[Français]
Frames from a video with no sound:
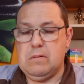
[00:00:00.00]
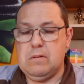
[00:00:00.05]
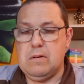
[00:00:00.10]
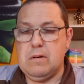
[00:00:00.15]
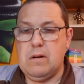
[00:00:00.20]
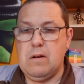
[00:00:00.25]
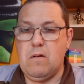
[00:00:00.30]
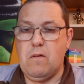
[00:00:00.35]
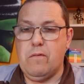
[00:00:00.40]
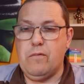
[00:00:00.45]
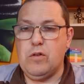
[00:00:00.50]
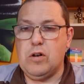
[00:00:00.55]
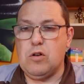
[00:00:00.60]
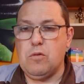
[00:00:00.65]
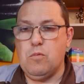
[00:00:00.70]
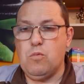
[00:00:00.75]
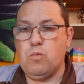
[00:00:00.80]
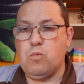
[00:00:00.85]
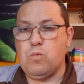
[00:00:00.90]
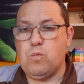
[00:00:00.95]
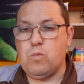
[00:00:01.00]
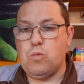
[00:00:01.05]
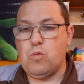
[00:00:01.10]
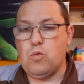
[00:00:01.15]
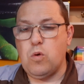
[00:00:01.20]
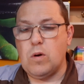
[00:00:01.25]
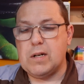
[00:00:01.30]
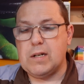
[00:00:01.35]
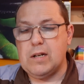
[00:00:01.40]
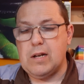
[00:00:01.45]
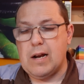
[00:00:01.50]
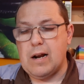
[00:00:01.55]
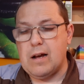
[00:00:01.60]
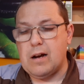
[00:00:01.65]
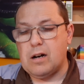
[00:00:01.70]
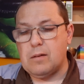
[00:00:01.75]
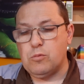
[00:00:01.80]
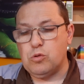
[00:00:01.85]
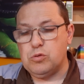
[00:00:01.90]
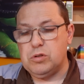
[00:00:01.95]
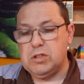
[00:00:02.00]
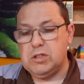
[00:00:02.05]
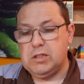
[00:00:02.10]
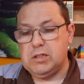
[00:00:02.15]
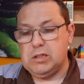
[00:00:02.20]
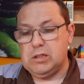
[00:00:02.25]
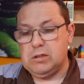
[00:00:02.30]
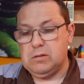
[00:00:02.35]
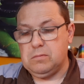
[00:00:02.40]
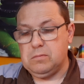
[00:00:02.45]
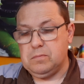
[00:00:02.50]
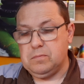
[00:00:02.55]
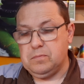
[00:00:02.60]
on voit comme quoi qu'il y a l'harmonie.